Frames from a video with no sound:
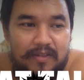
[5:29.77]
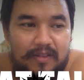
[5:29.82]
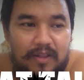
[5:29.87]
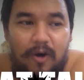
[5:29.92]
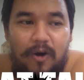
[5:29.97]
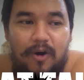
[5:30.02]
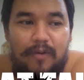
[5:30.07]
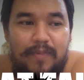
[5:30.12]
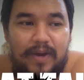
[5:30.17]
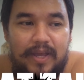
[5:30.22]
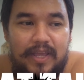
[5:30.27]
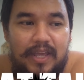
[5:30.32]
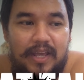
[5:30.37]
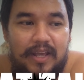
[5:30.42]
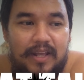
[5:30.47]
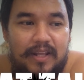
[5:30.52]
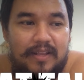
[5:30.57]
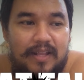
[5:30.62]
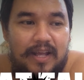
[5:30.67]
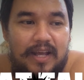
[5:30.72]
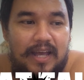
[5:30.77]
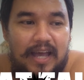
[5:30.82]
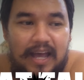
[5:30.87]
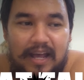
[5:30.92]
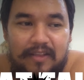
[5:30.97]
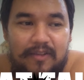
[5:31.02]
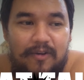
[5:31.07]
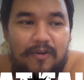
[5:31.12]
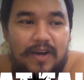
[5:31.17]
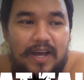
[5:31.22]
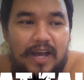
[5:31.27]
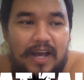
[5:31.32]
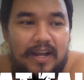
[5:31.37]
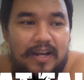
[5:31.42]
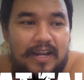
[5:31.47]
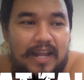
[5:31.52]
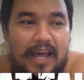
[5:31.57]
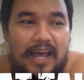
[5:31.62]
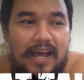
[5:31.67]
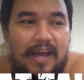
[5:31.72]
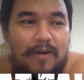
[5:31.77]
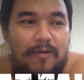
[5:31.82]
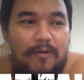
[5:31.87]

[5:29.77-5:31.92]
ต่อไปอีกสักครั้งสองครั้งท่า